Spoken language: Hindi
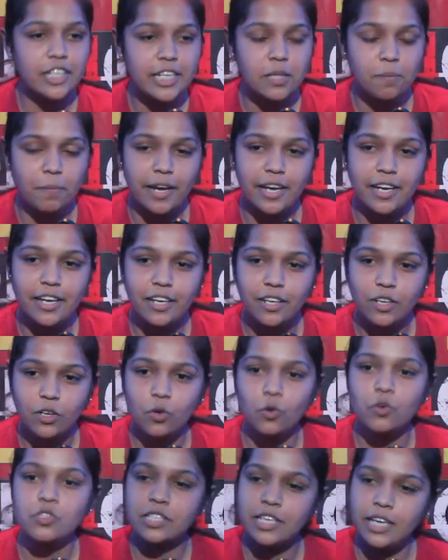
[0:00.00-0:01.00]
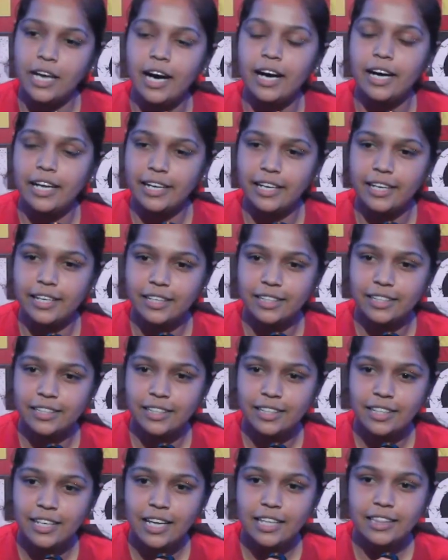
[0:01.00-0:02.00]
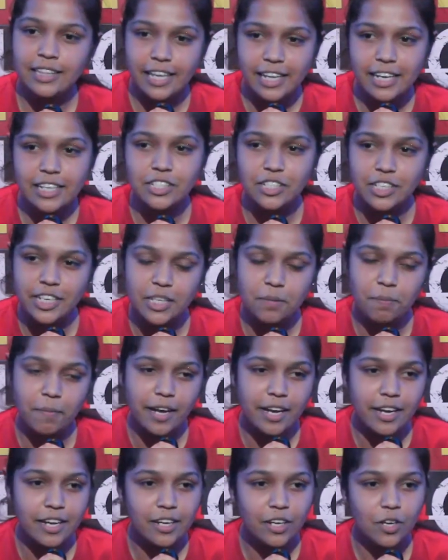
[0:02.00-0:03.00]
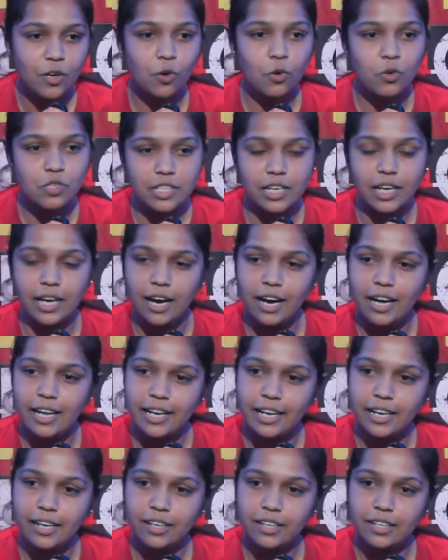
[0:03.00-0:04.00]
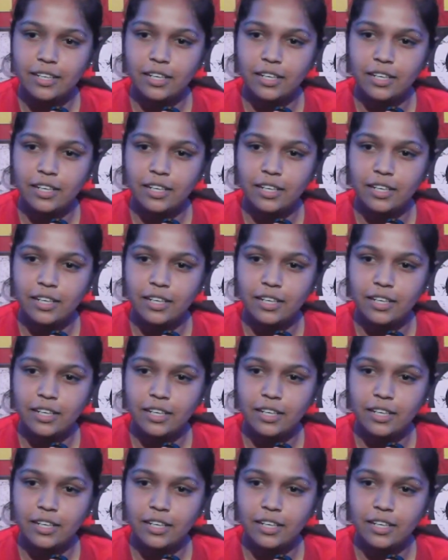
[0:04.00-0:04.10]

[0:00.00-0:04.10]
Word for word: जीत में ही उसकी हारी है तेरी जीत में ही उसकी हारी है